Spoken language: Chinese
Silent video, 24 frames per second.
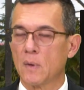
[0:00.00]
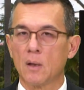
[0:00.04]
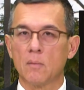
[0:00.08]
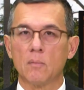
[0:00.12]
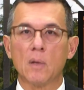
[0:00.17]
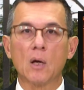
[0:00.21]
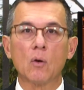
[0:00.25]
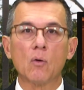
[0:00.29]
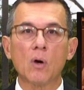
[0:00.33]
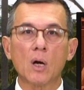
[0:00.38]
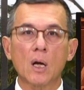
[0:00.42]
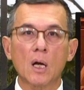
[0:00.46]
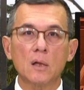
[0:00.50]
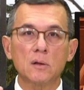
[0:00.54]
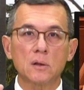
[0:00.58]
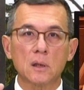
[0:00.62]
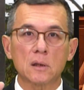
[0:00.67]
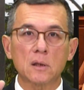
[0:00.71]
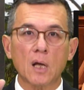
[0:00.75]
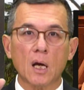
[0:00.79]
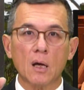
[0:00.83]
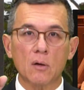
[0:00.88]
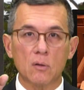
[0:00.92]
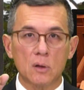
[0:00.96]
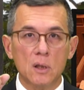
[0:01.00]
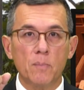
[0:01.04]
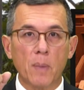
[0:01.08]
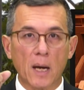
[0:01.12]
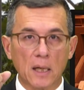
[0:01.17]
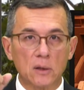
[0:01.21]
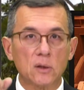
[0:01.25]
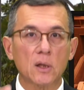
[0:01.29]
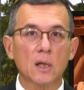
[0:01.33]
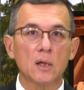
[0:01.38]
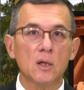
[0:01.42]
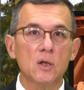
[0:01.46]
美国钢铁大概有一
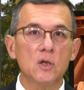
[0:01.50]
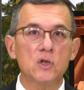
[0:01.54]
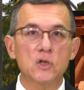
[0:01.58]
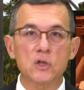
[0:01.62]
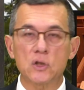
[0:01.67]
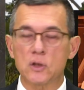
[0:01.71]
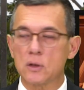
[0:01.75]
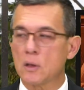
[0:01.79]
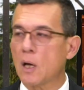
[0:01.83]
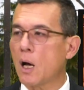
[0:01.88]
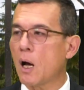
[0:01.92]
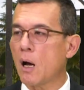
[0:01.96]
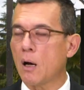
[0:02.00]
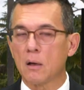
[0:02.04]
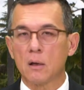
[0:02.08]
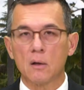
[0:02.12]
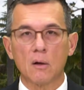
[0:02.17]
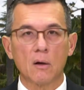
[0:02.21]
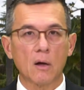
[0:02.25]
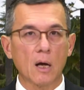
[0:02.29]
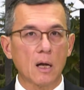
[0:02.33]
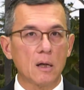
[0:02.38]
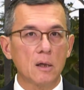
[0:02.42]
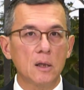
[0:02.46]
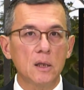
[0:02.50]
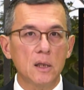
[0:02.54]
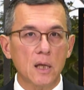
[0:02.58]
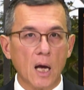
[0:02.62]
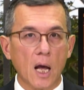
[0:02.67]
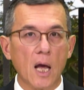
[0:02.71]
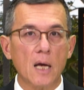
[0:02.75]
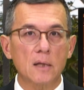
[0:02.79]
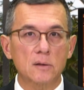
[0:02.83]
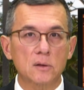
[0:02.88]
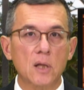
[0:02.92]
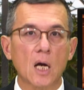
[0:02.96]
百年历史啊，很厉
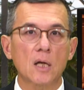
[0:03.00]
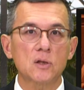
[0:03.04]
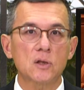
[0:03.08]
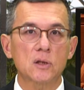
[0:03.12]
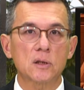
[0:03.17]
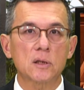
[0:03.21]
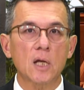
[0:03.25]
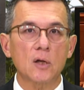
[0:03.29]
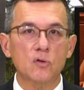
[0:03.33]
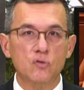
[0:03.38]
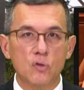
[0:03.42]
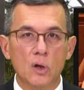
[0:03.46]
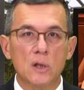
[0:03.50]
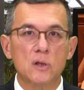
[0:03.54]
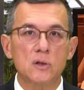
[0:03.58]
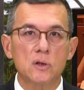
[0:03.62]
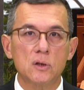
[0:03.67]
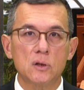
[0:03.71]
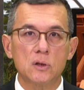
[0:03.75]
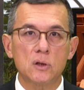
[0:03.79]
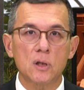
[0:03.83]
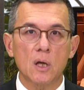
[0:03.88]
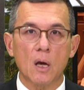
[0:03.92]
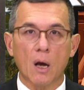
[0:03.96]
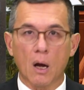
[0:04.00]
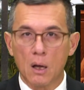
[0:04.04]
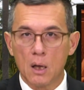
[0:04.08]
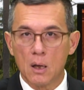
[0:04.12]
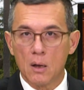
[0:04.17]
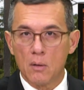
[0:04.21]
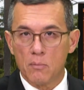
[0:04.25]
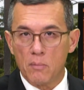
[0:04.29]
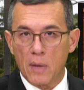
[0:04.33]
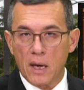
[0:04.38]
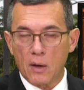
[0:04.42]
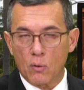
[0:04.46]
害，当时在全世界啊，
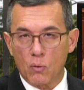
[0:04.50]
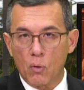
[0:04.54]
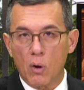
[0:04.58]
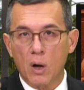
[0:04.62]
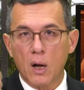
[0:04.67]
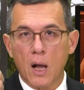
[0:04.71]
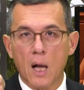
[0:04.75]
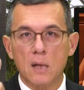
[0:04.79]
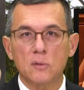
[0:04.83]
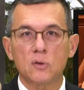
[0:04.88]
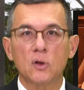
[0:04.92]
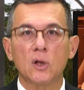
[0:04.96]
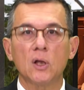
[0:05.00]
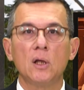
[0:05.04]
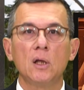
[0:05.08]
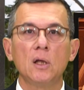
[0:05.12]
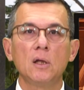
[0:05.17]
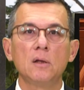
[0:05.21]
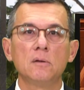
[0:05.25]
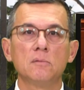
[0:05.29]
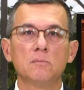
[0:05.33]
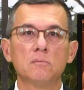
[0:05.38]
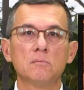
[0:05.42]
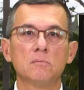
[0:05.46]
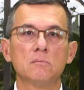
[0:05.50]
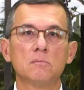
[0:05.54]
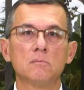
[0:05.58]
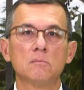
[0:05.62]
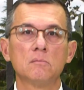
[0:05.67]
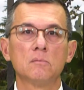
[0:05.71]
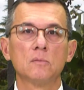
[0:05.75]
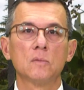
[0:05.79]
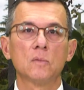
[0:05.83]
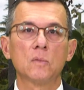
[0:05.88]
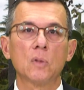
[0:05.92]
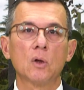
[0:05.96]
美国钢第一，
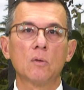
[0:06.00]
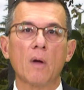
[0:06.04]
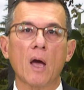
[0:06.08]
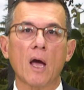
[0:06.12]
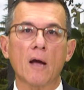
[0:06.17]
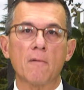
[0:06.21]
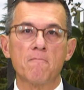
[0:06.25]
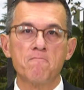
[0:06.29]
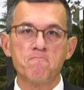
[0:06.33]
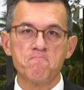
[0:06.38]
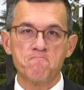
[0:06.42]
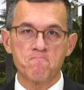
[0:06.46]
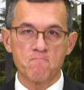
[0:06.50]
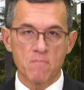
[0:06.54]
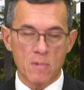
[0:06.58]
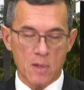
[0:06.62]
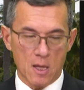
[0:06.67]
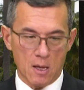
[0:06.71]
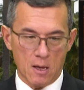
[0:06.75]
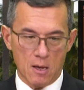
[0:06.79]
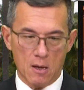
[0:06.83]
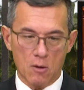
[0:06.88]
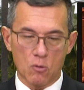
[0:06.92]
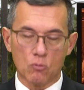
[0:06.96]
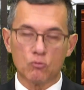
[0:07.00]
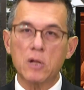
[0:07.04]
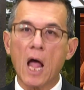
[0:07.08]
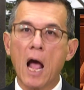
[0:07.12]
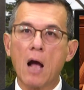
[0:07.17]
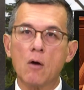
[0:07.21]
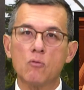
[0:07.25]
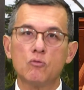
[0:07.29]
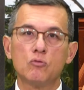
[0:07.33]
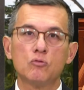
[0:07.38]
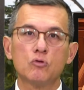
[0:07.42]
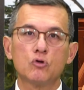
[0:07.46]
对不对？五
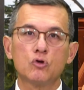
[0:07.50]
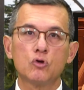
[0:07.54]
大湖